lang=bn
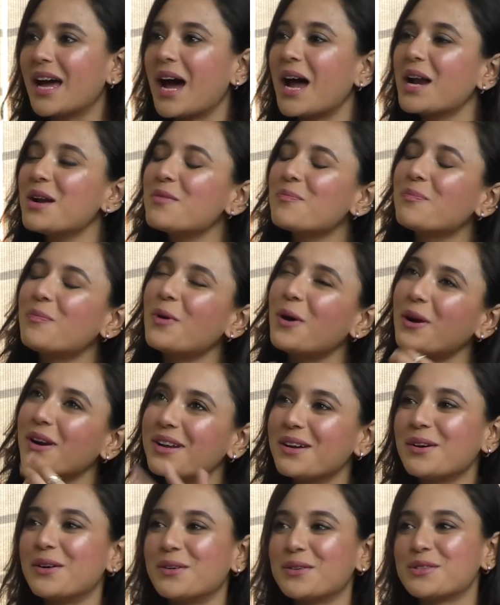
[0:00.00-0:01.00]

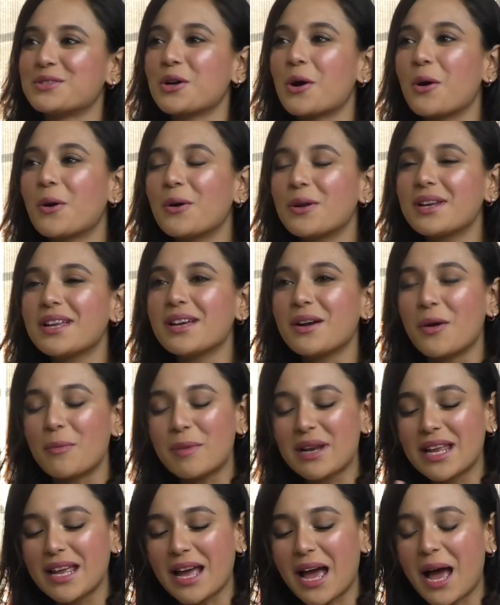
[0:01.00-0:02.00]
তারপরেও যখনই
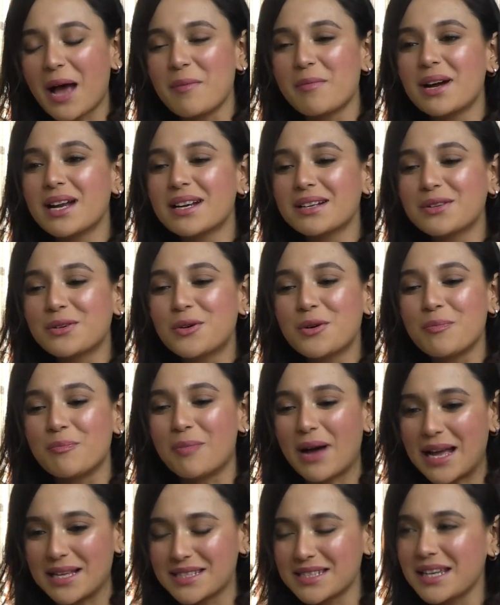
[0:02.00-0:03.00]
মানে আমার খুব
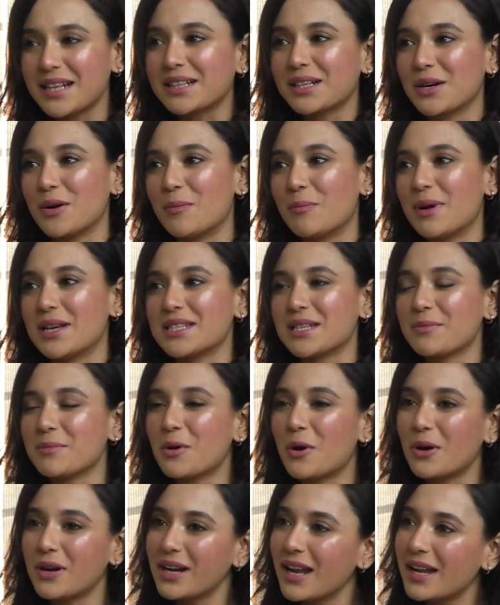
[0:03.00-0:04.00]
বাজে একটা অভ্যাস
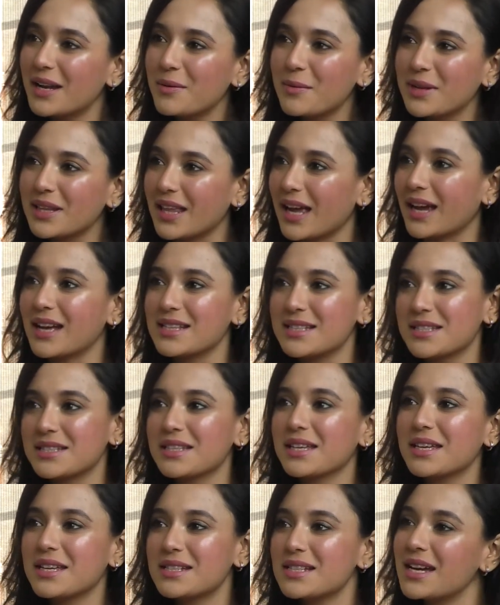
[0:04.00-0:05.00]
আমি অনলাইনে মানে দেখা যায়
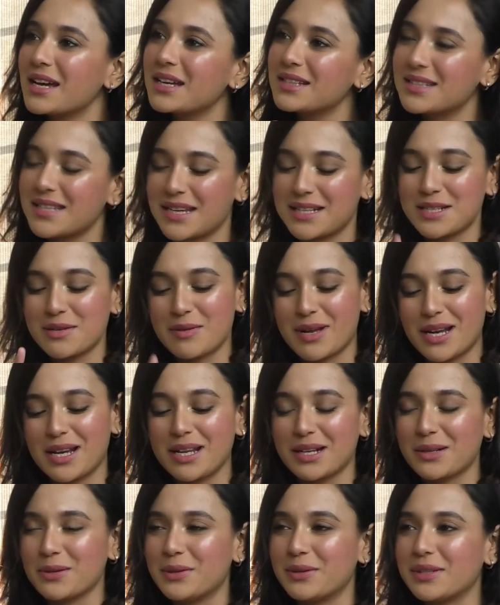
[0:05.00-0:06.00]
যে এটা আছে এটা ভালো
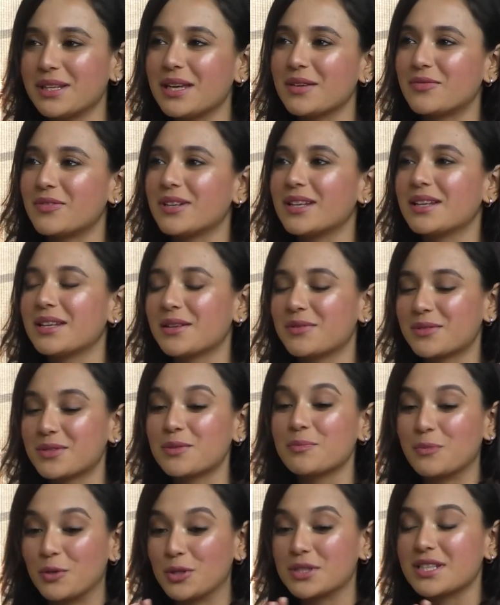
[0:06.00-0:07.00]
লাগলো নিয়ে ফেলি নিয়ে
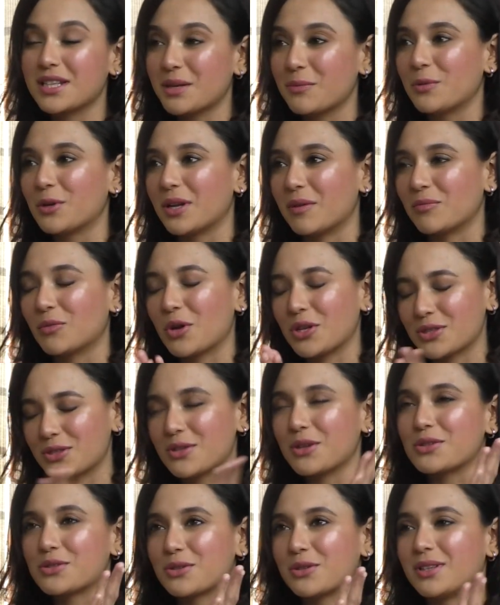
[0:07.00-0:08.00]
যেটা বললাম
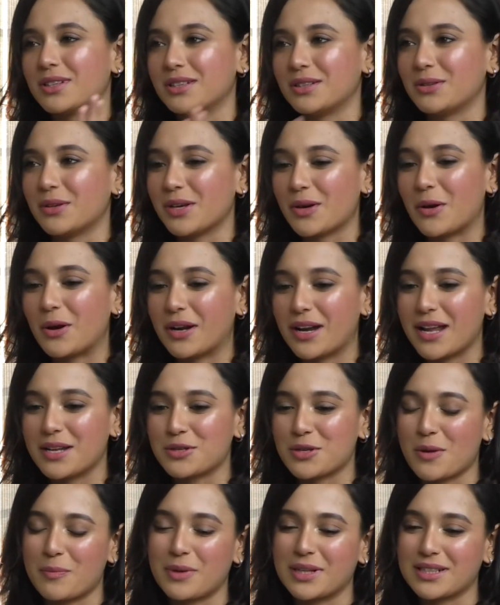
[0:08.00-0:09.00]
তছনছ করে দিল এই অনলাইন
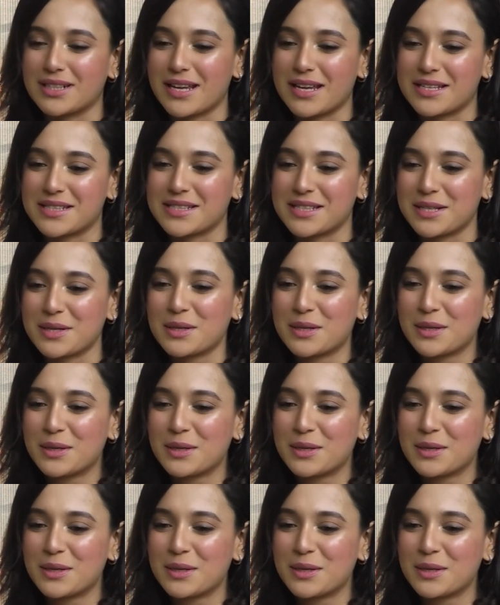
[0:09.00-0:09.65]
শপিংটা এসে